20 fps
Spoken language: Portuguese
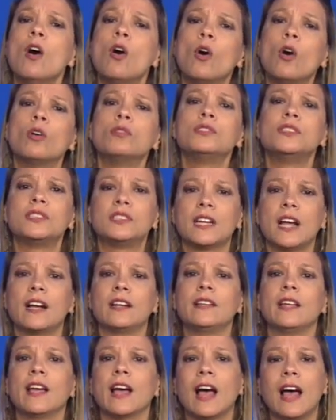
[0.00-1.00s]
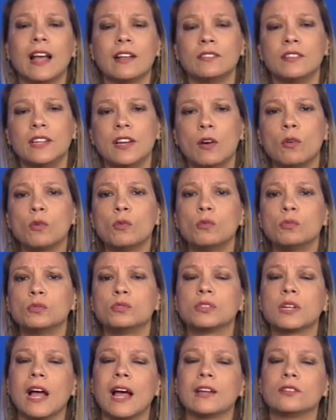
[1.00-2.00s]
ou de certo e errado em
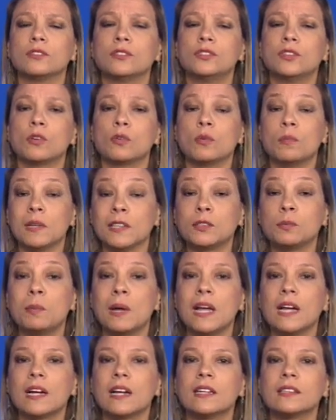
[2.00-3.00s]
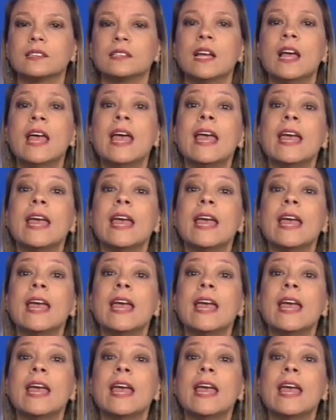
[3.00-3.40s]
alguns casos de algumas bancas.